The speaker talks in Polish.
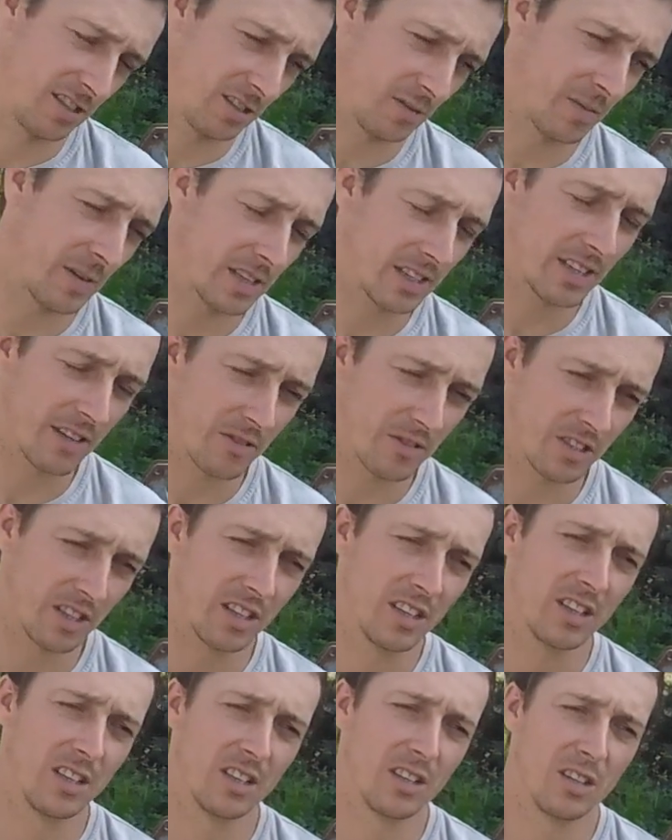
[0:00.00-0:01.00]
zresztą jak
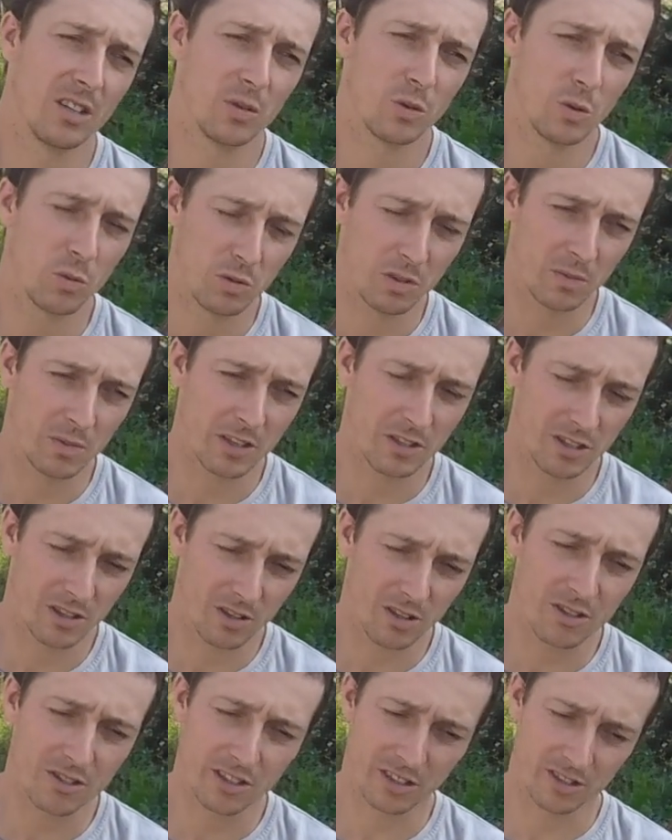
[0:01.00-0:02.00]
zawsze, kupno
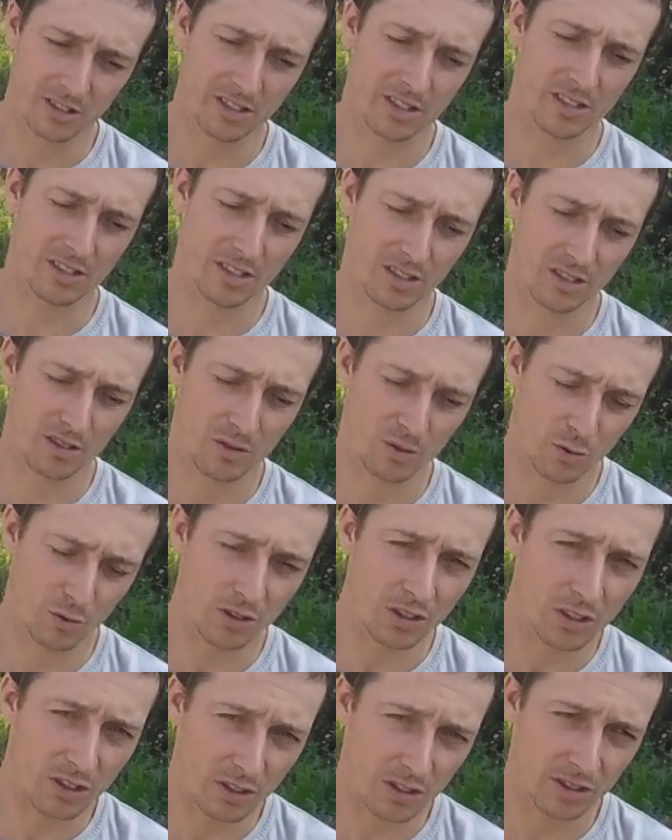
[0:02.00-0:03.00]
maszyny rolniczej to jest
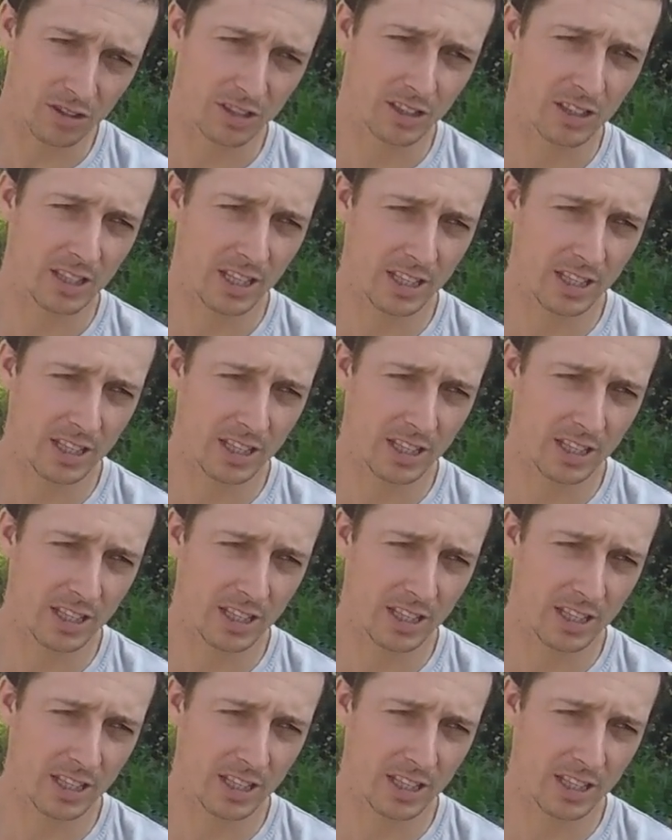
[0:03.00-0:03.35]
duży koszt.